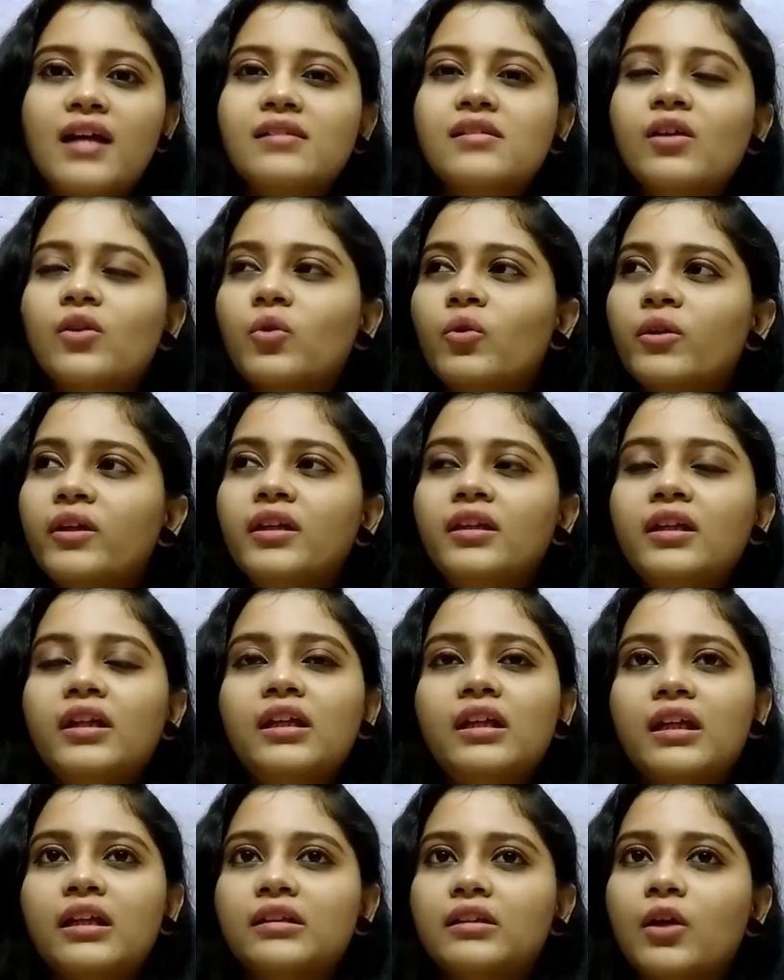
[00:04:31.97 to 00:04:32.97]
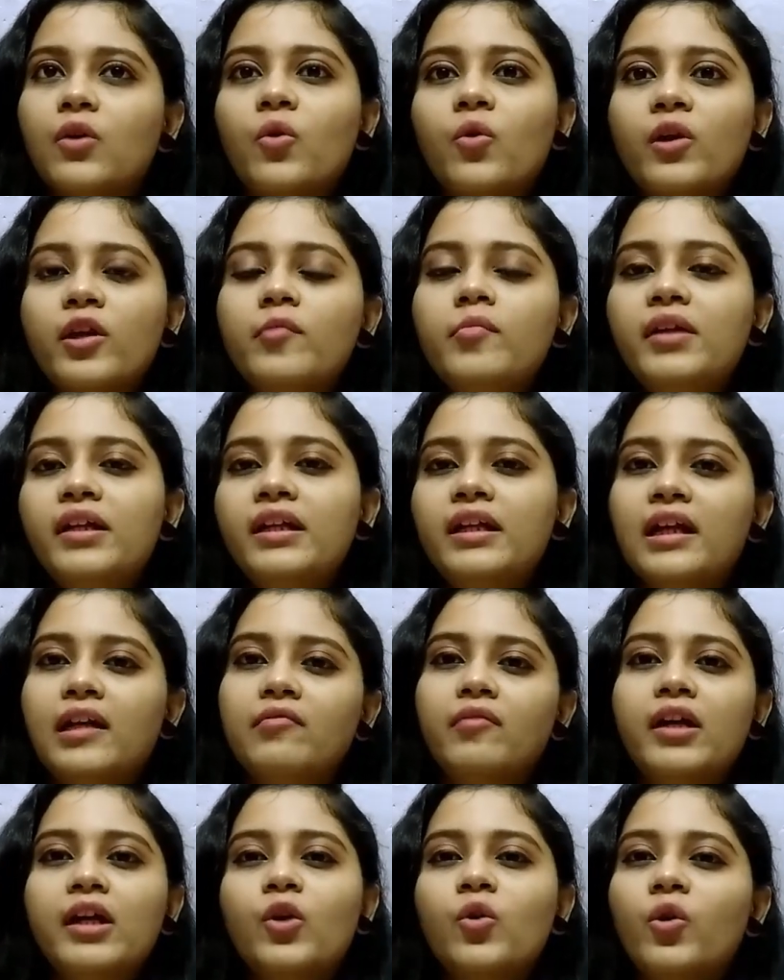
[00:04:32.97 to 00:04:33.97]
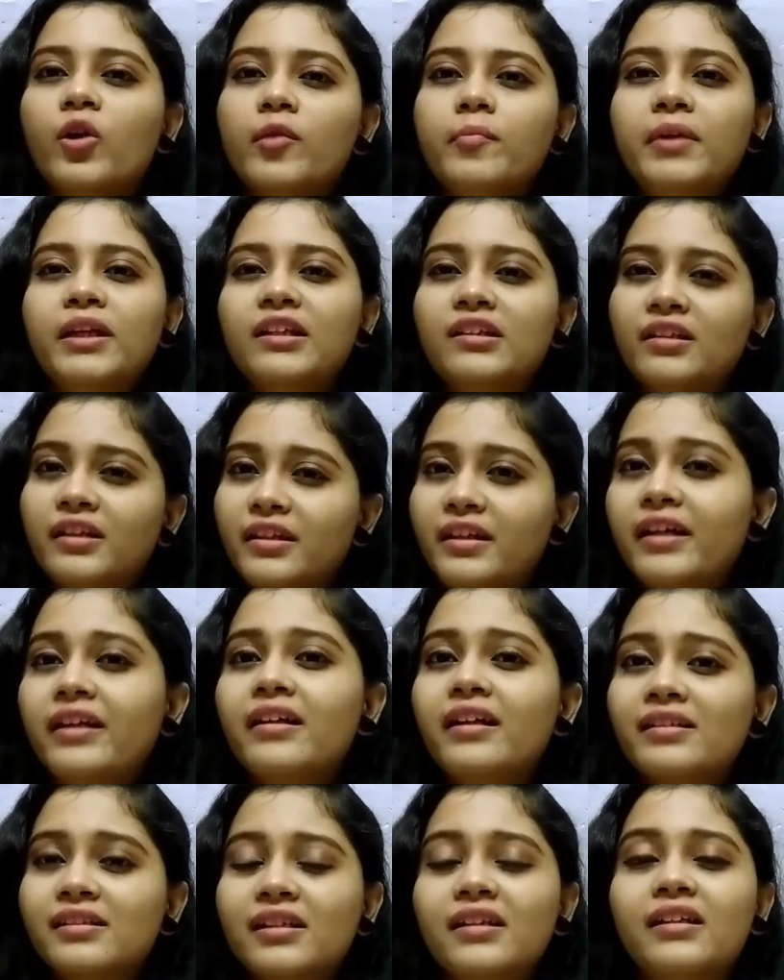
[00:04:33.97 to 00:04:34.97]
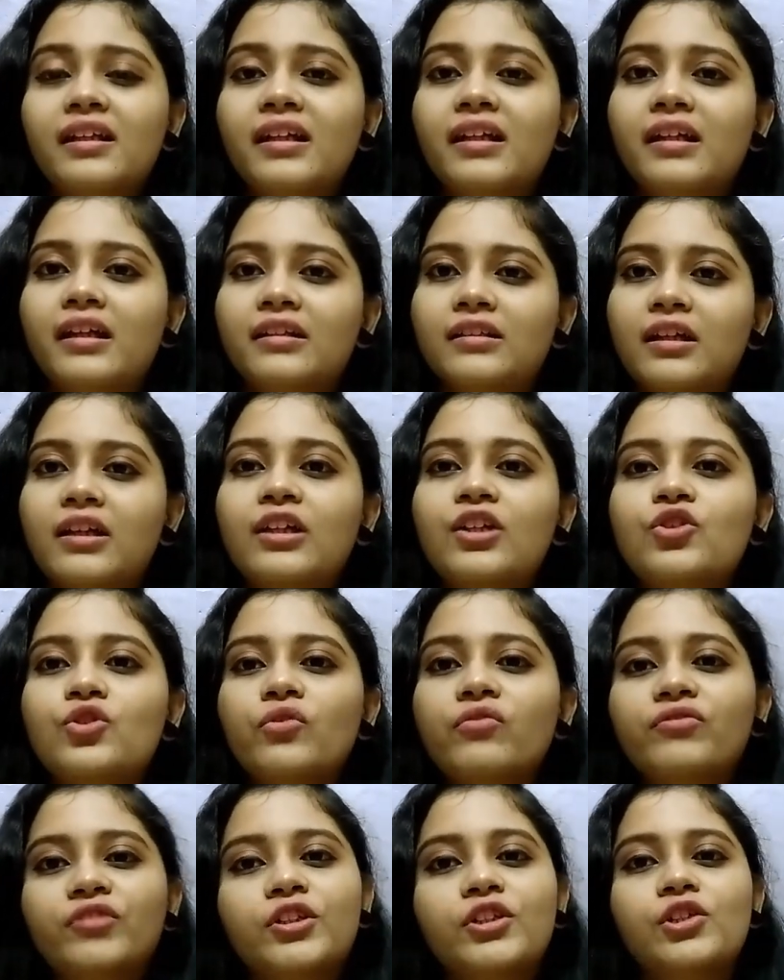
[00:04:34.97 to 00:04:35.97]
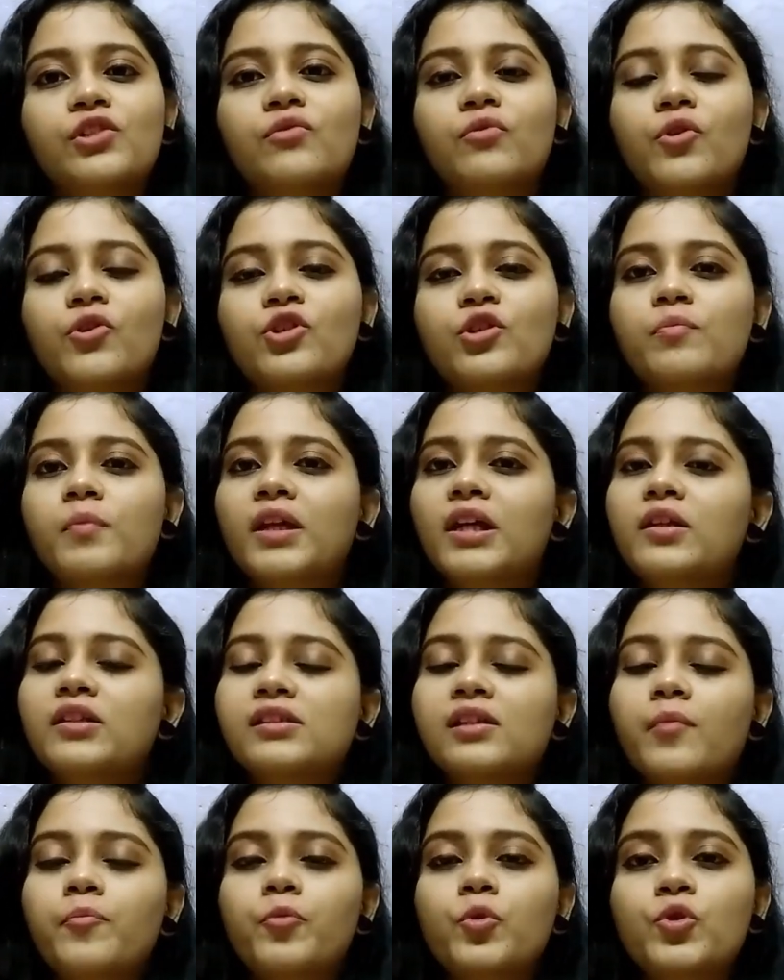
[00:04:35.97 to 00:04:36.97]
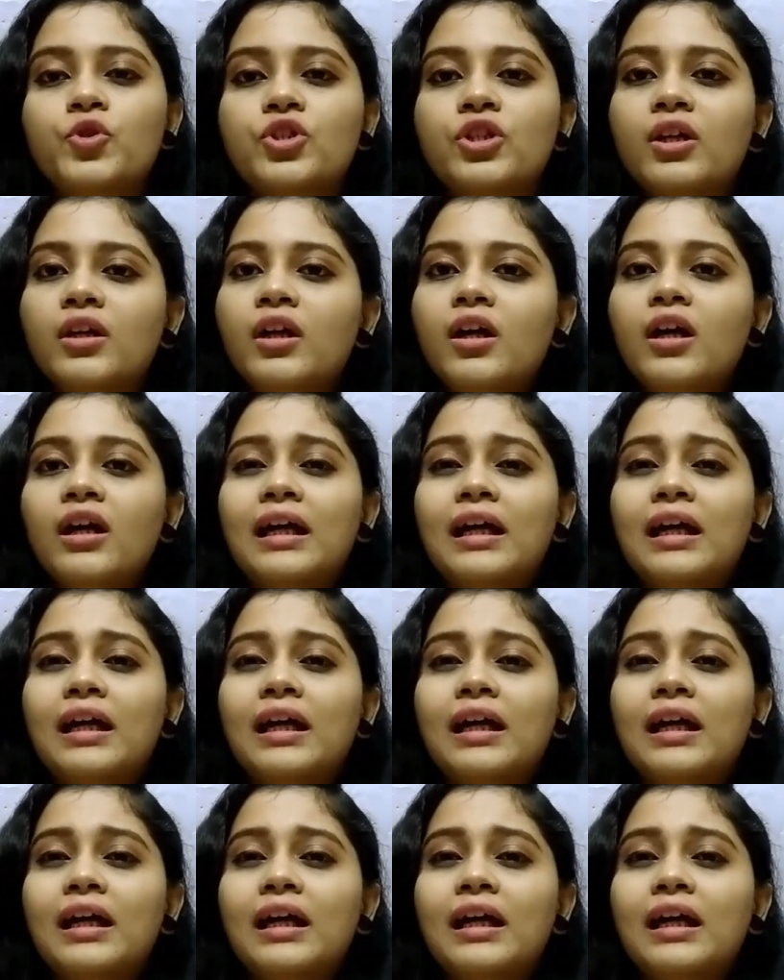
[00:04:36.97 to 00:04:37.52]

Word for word: ऐसा कोई नहीं रहता कोई भी डी कोई भी इन्ग्रीडियंट ऐसा नहीं रहता कि जो फर्स्ट वॉश में ही सब कुछ